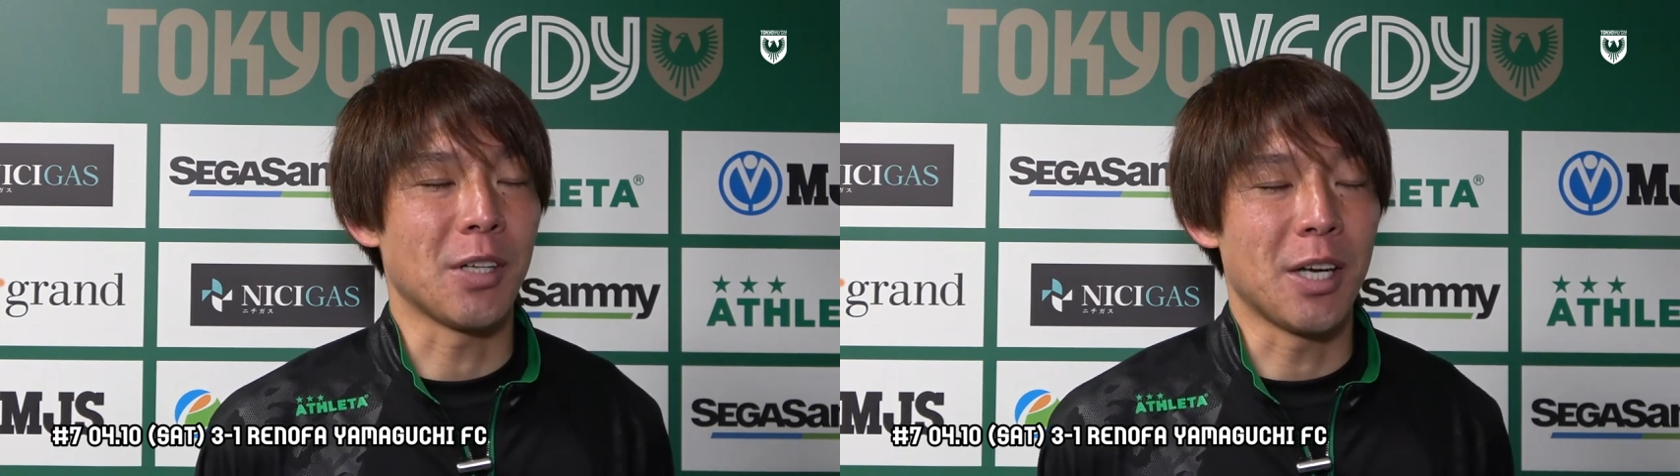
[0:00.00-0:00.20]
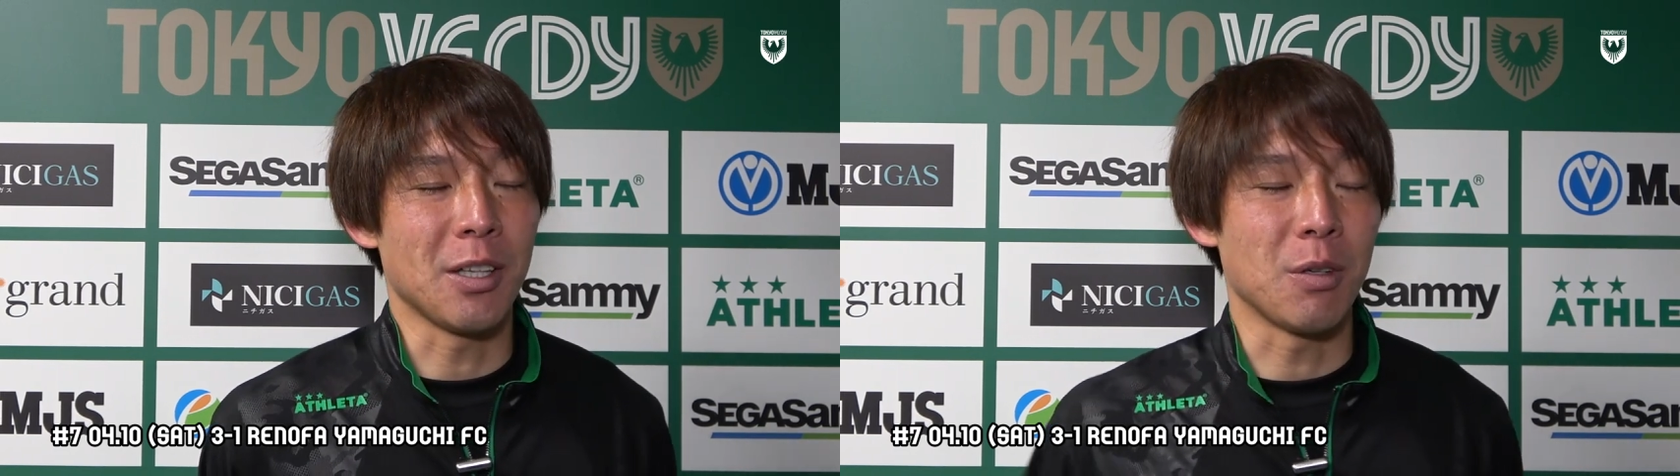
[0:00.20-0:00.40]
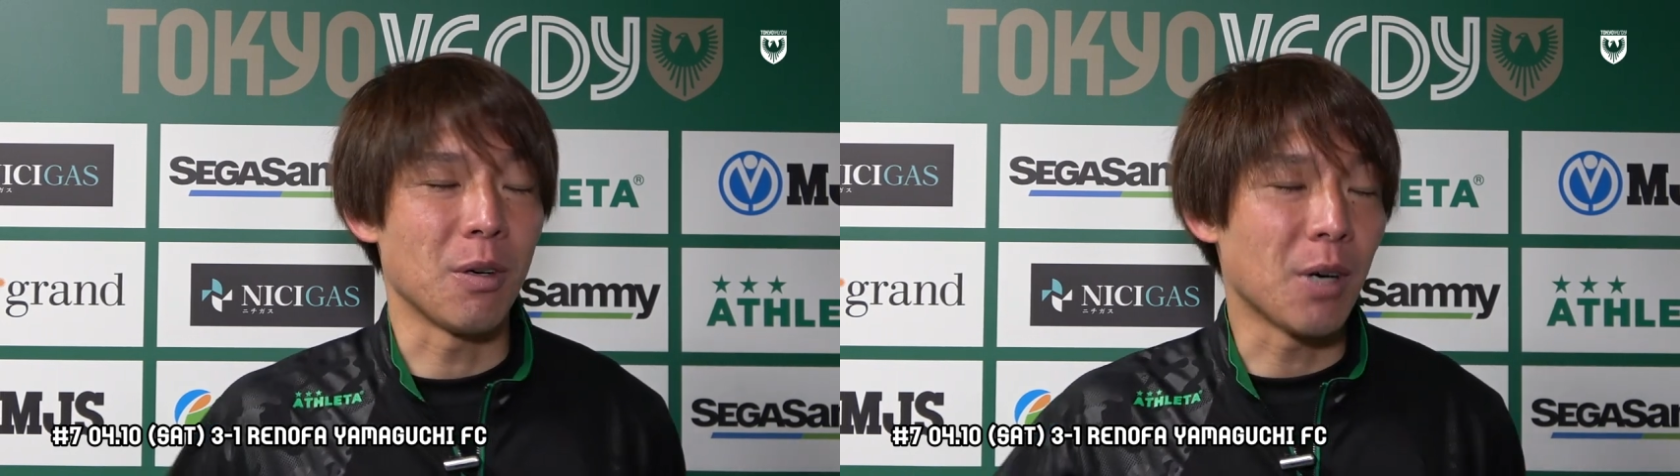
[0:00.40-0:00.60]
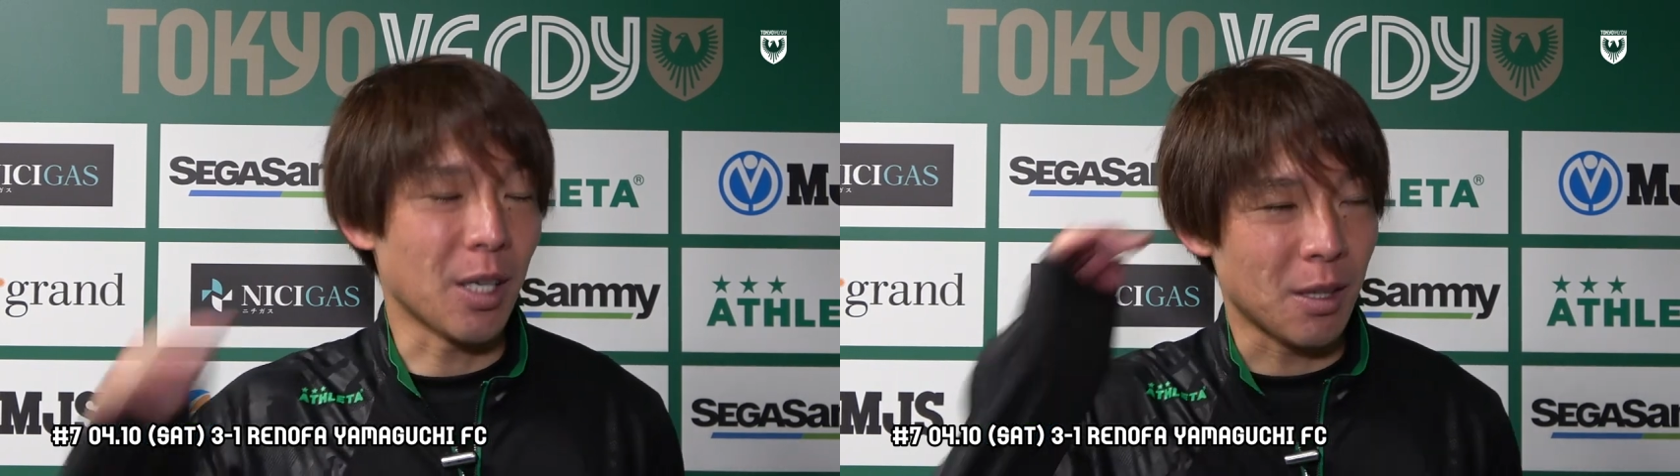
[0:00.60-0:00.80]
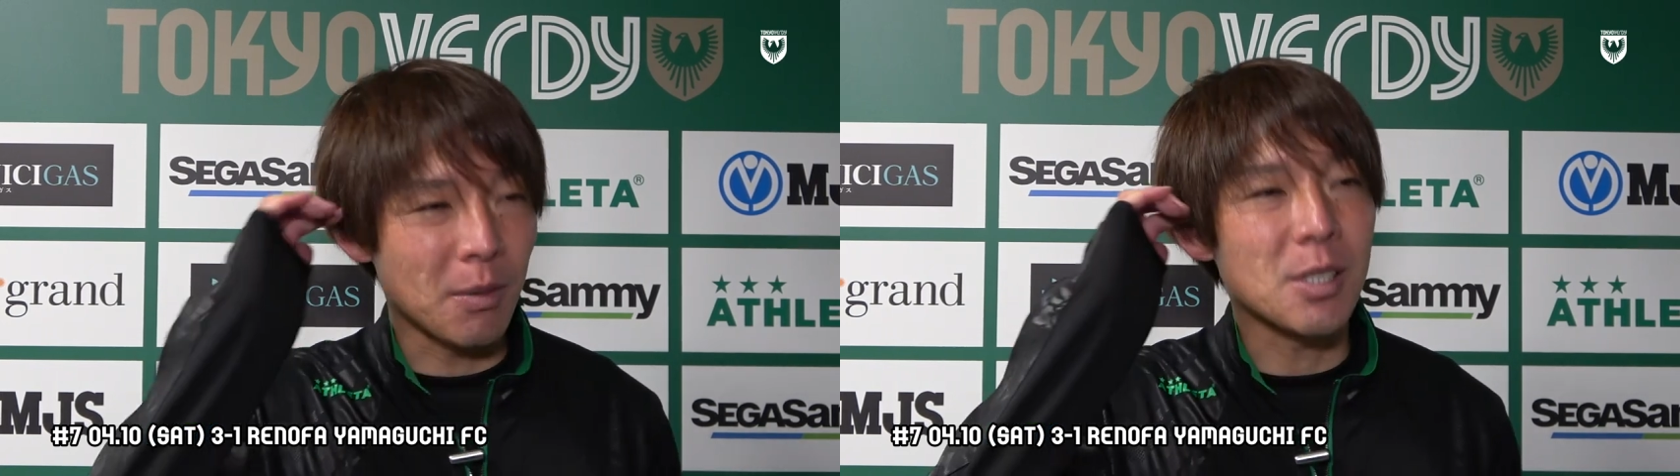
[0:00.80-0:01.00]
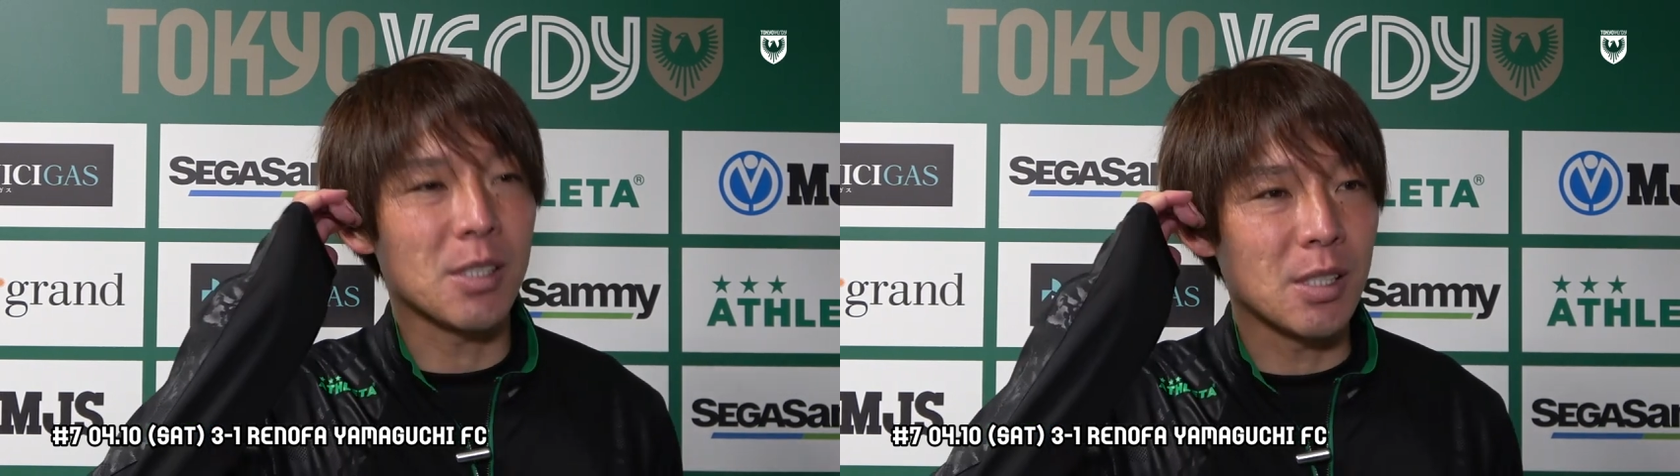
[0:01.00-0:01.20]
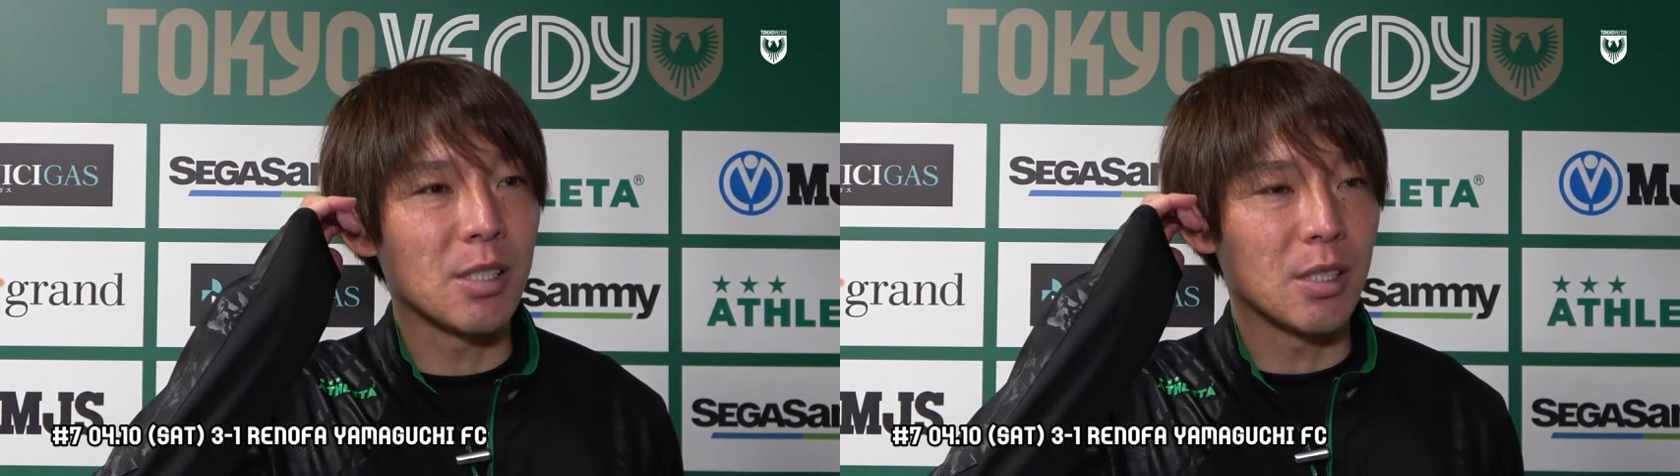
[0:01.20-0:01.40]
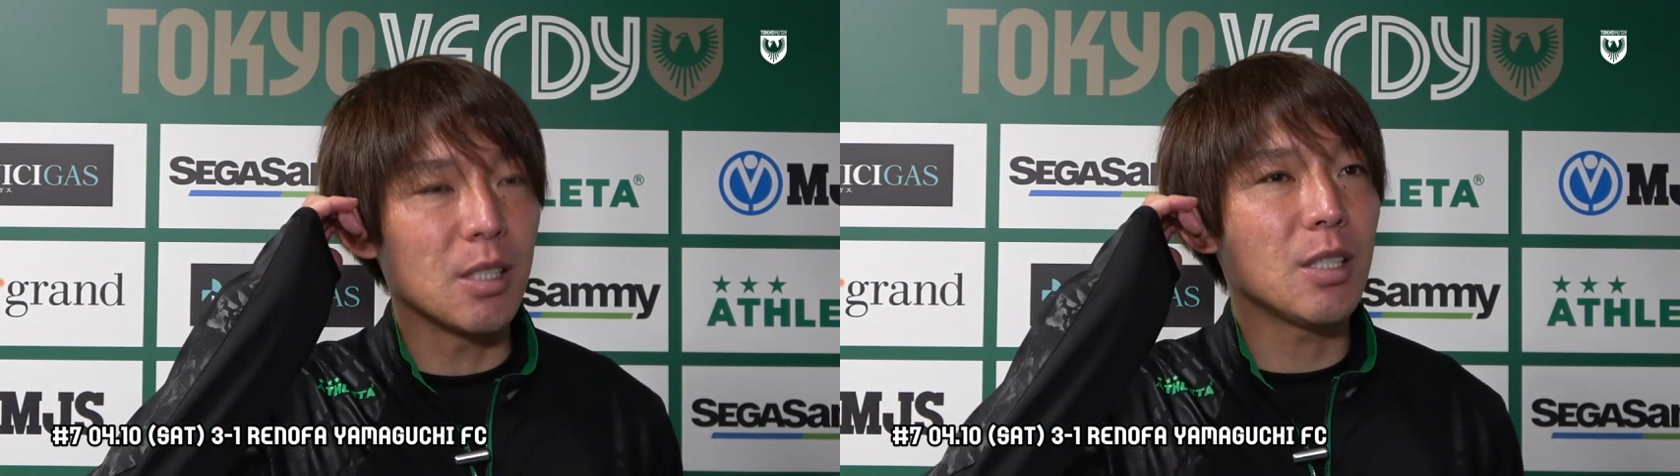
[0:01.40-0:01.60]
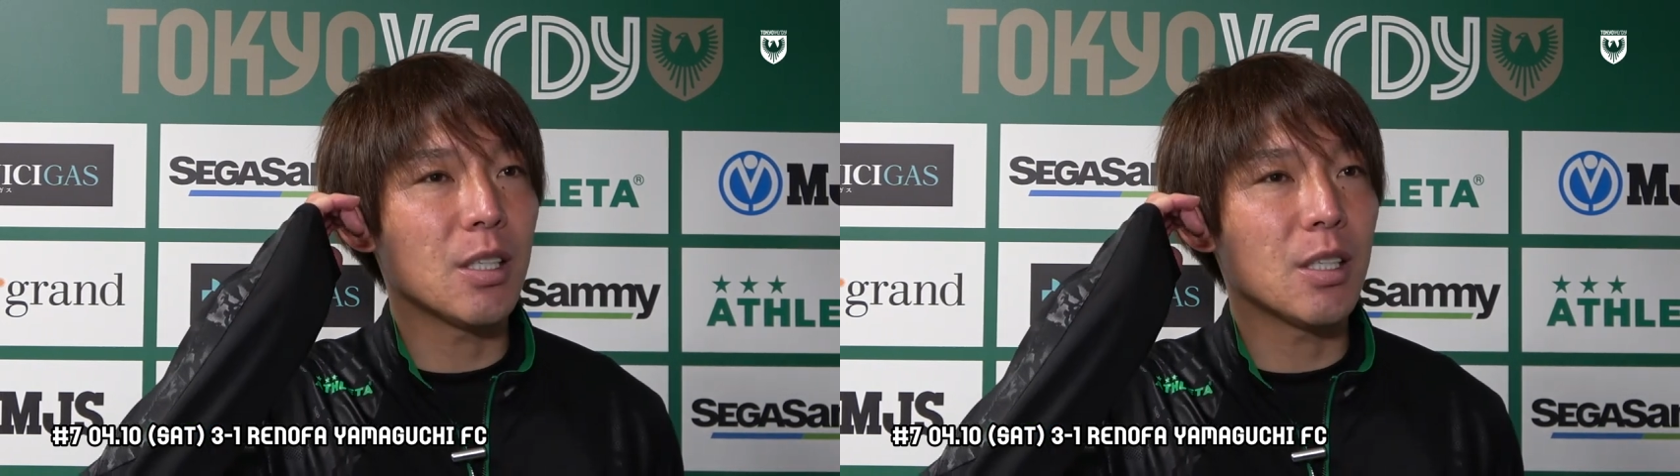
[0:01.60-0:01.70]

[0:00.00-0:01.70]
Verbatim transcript: ではないっていうのは分かってますし